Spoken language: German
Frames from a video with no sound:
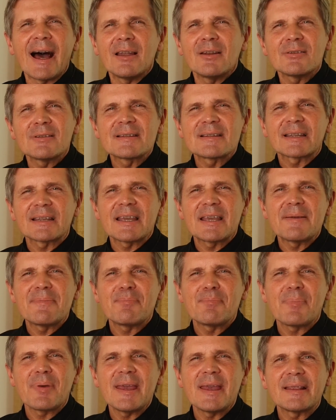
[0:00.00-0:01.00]
all unsere
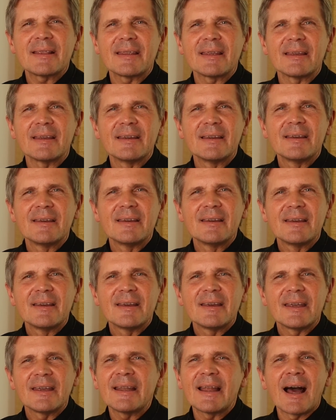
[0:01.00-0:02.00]
Gebete,
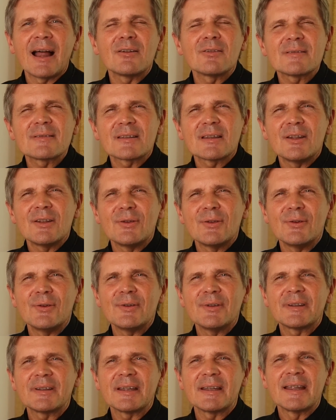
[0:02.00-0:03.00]
in all unseren
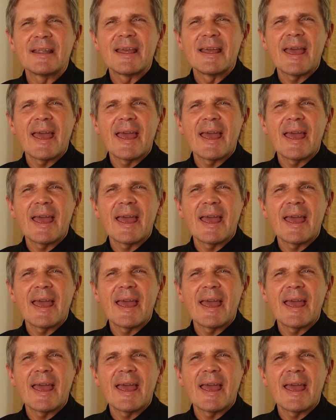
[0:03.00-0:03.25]
Nöten,